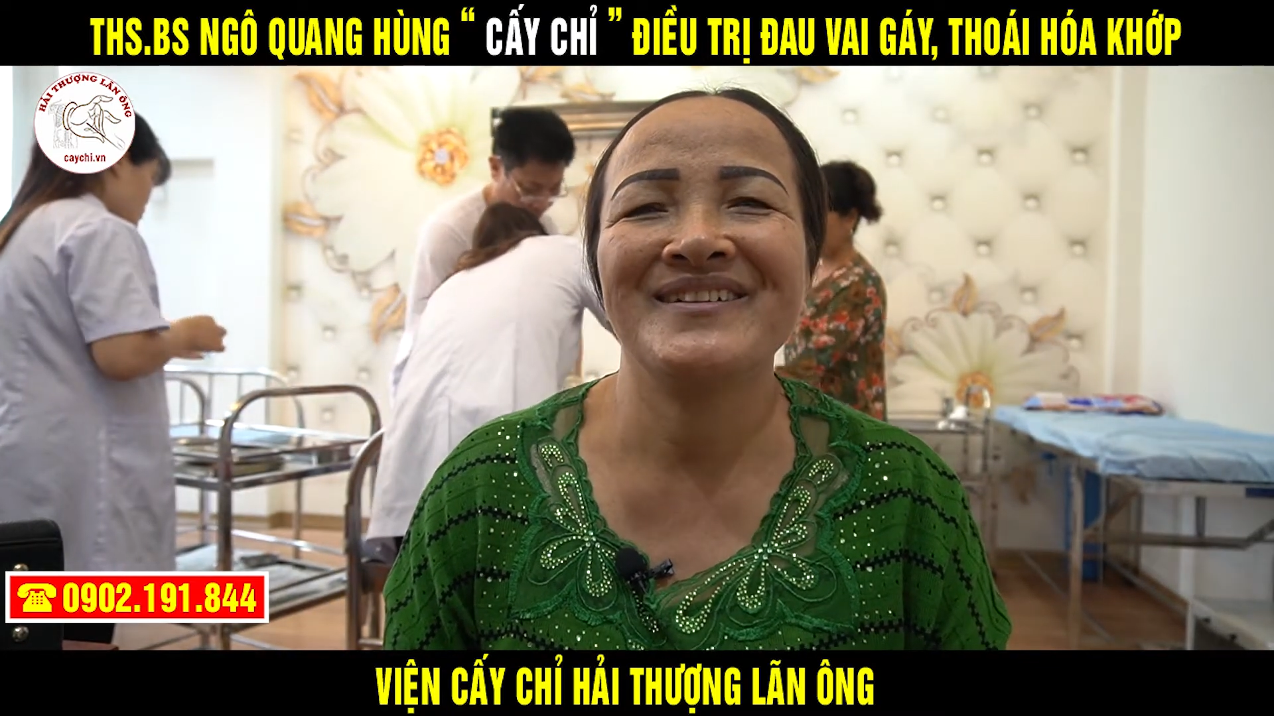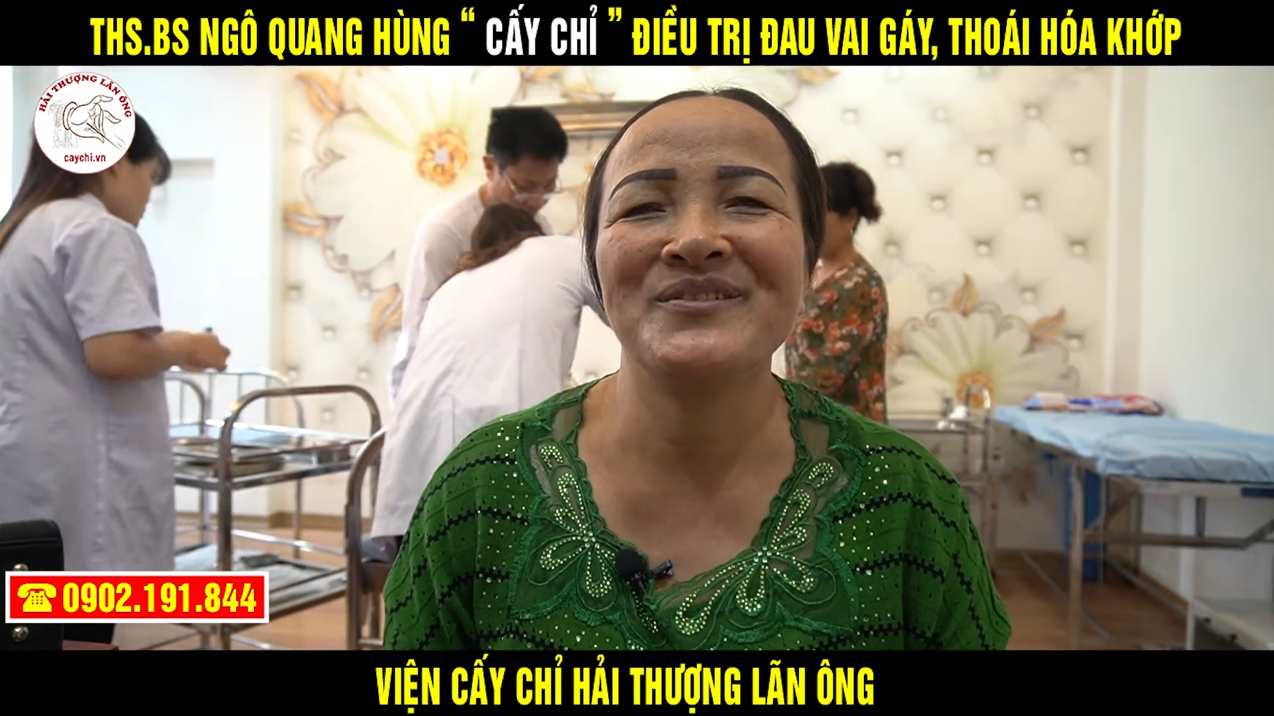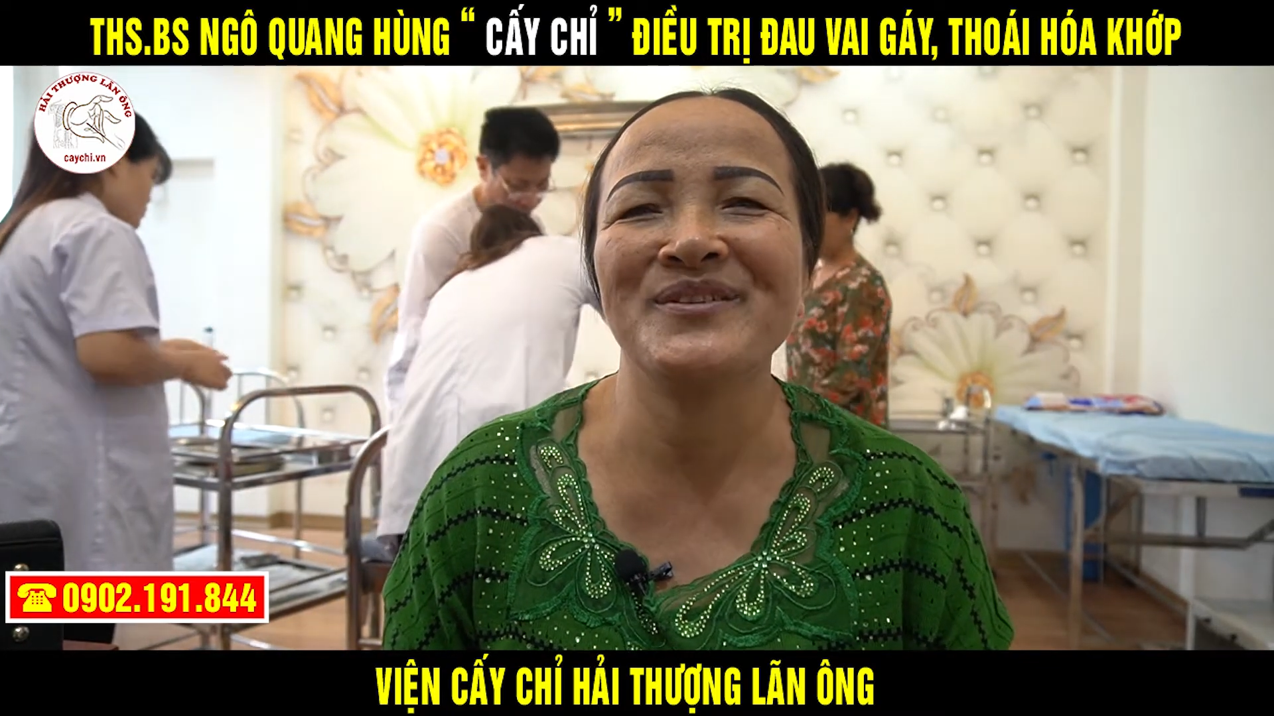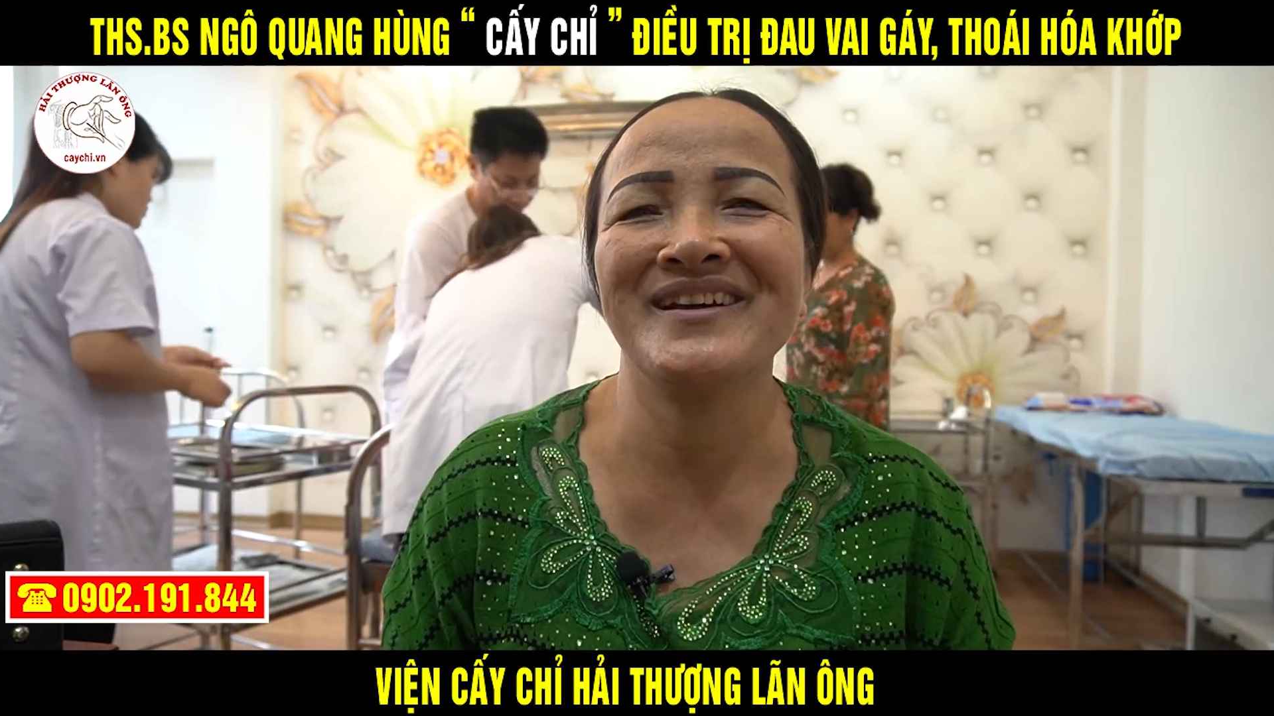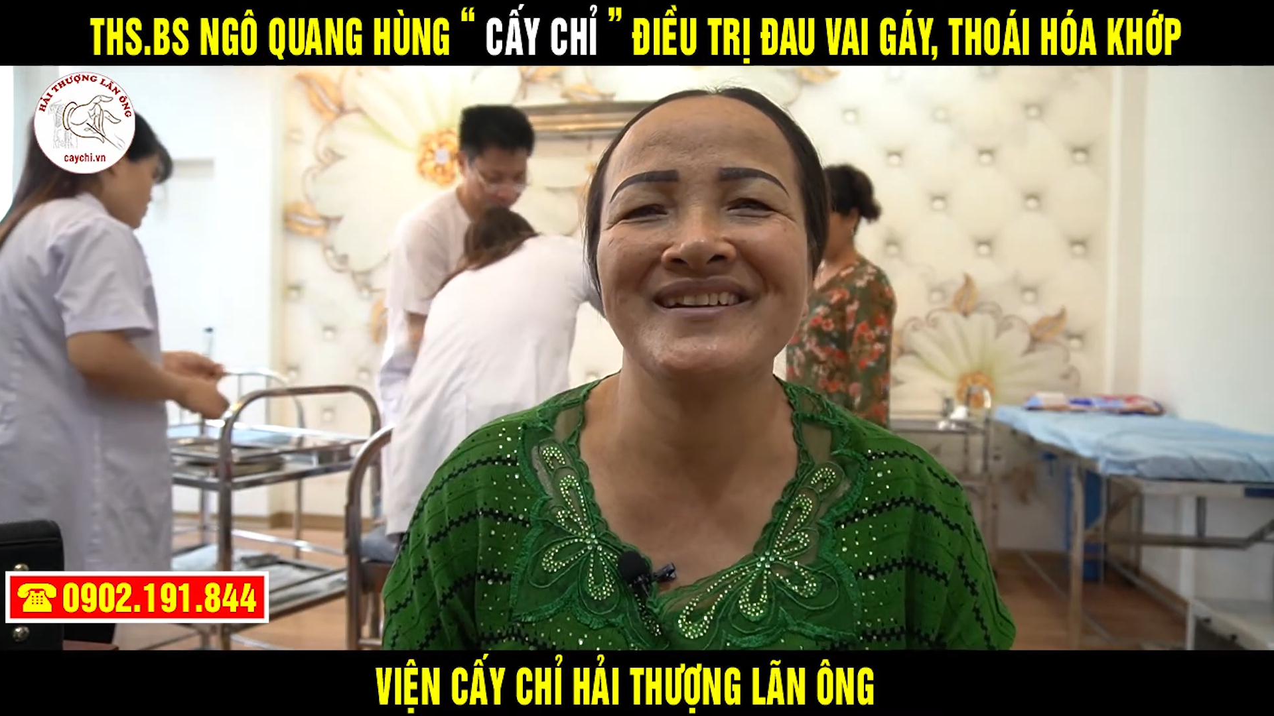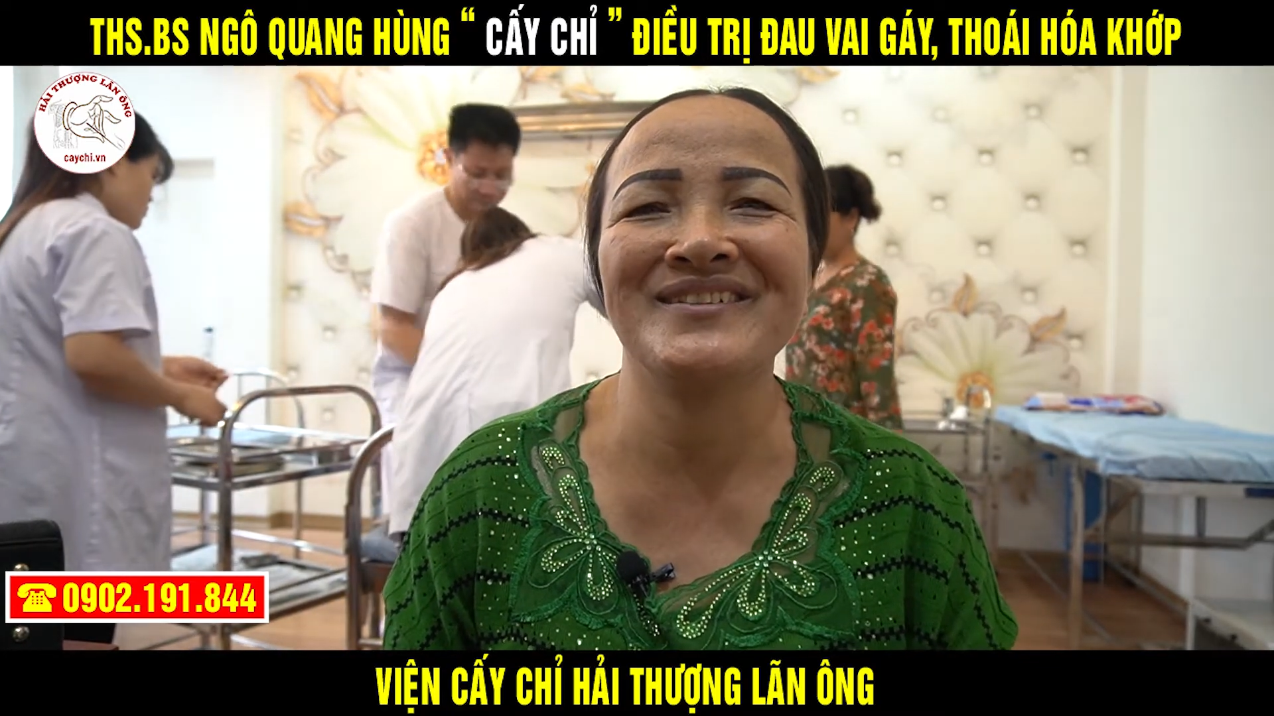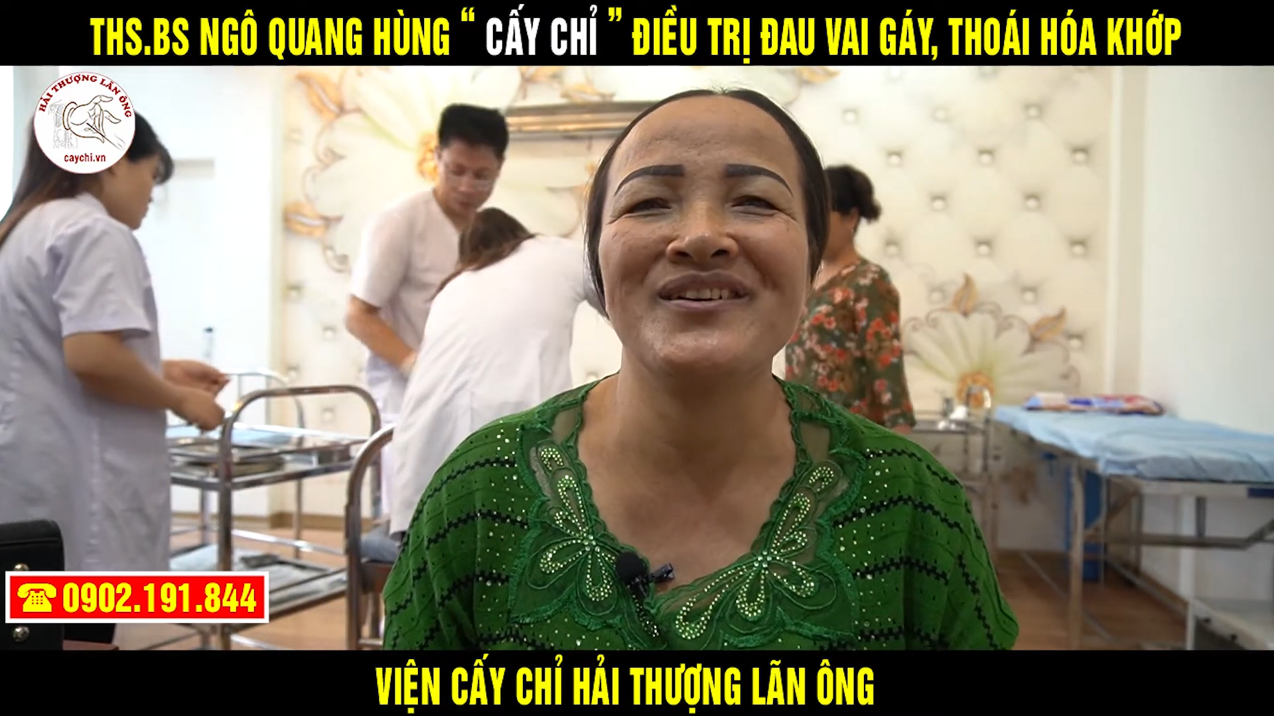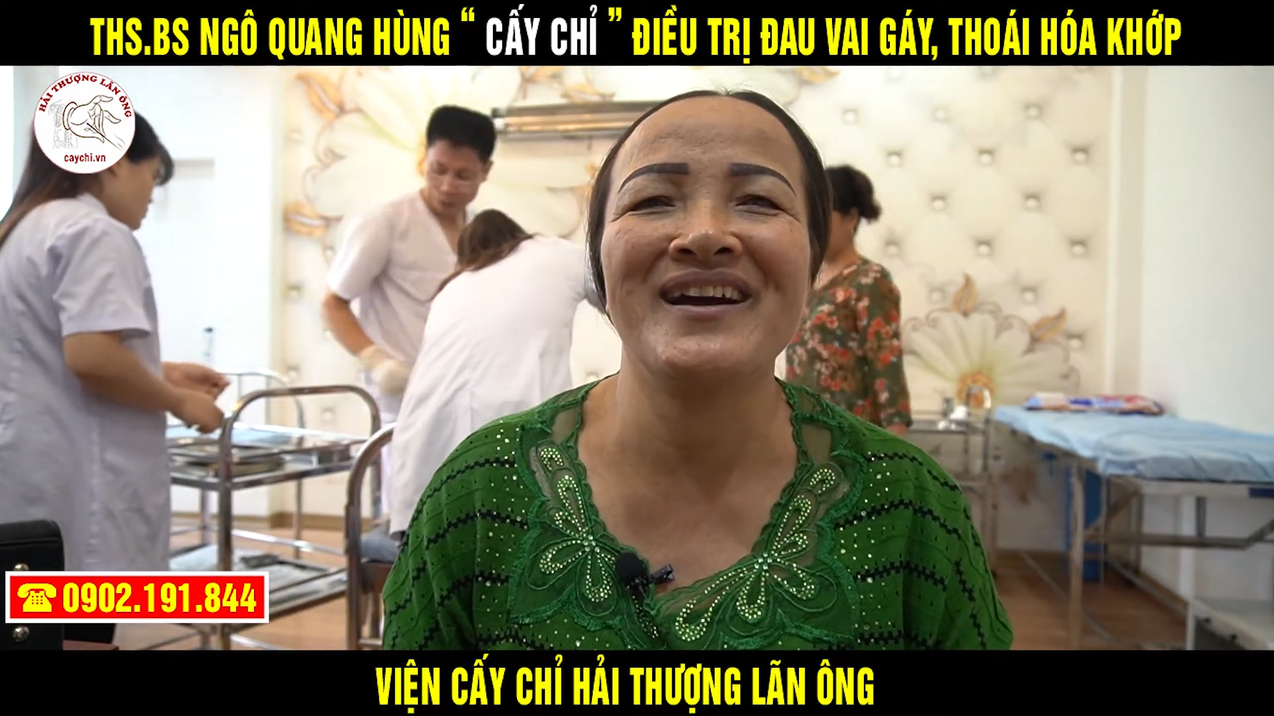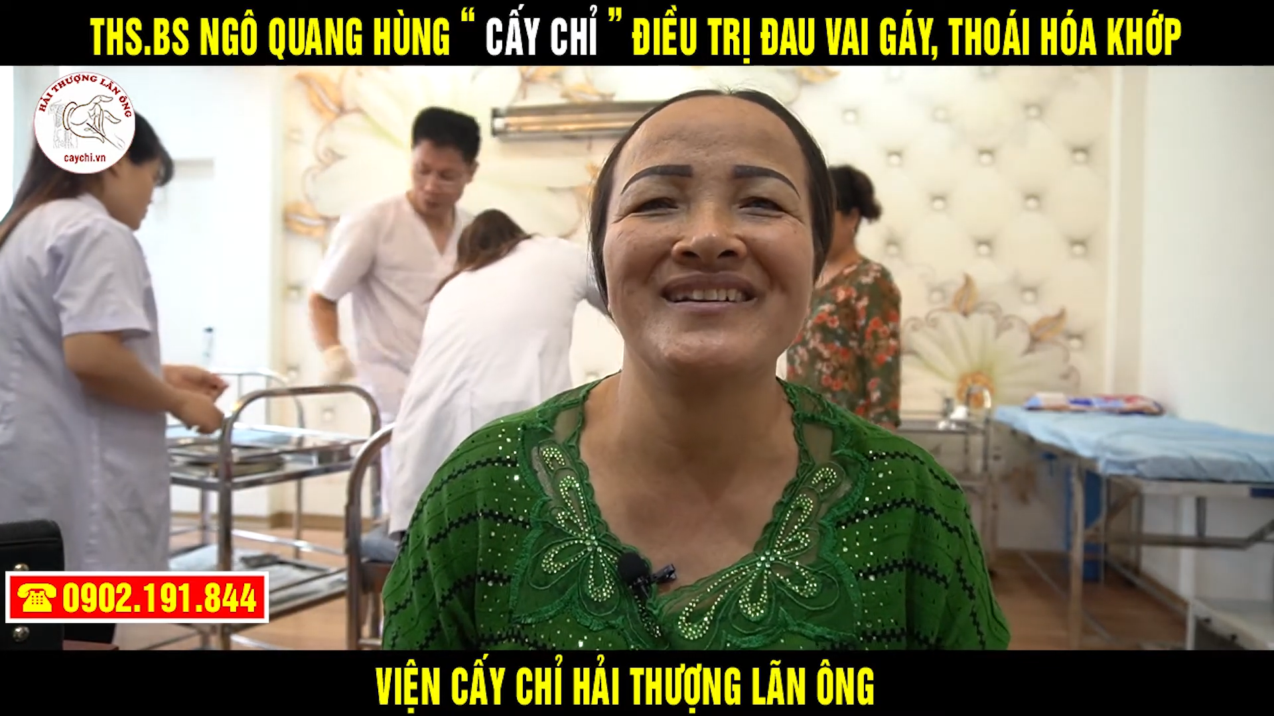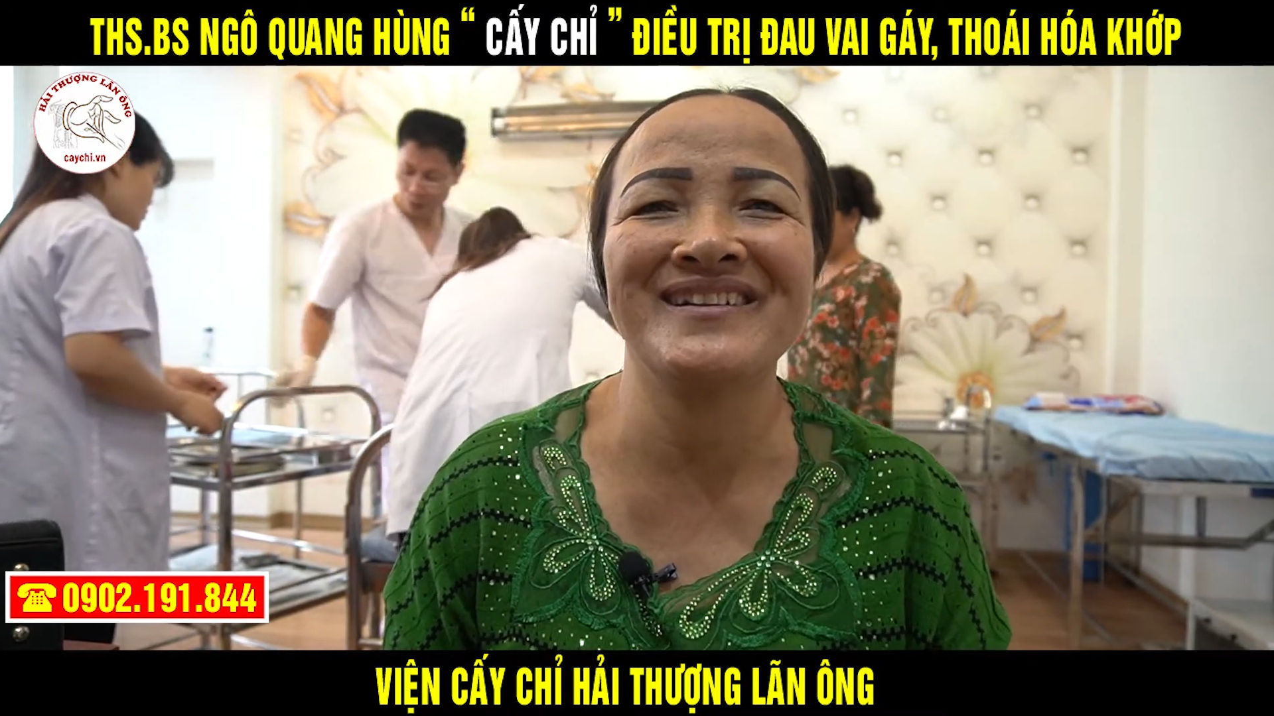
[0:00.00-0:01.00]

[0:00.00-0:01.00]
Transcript: tôi nghe điện thoại